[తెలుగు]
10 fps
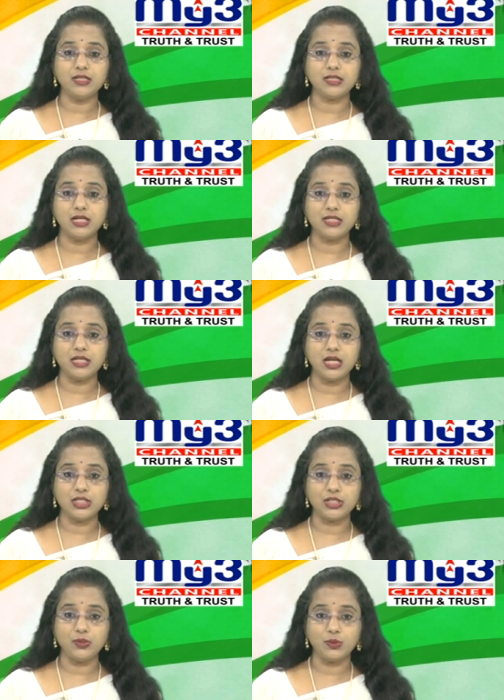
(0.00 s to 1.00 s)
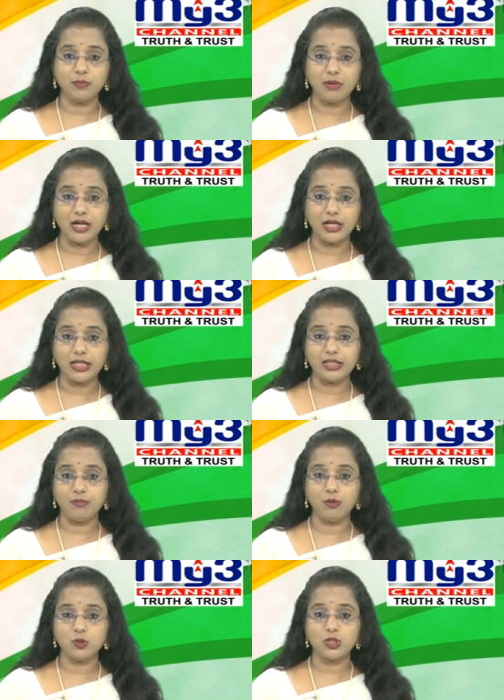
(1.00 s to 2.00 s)
సిరిసిల్ల జిల్లా చెందుర్తి మండల
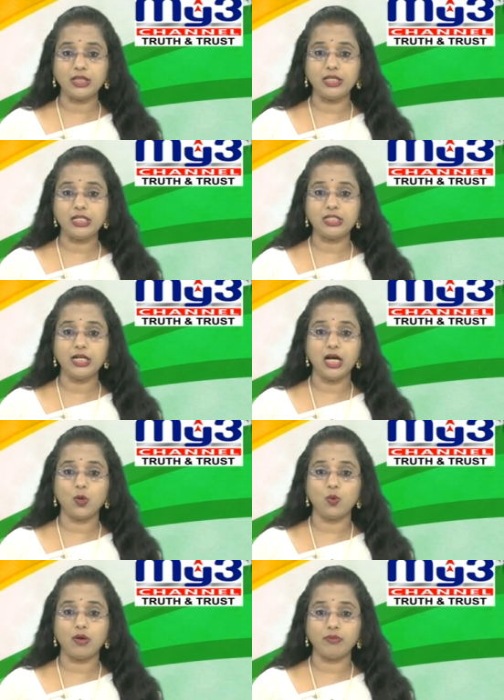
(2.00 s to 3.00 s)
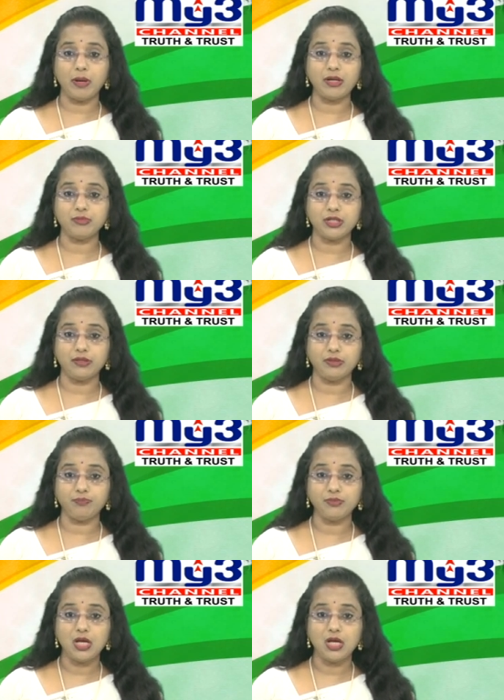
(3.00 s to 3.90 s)
కేంద్రంలో జాతీయ జెండాకు అవమానం జరిగింది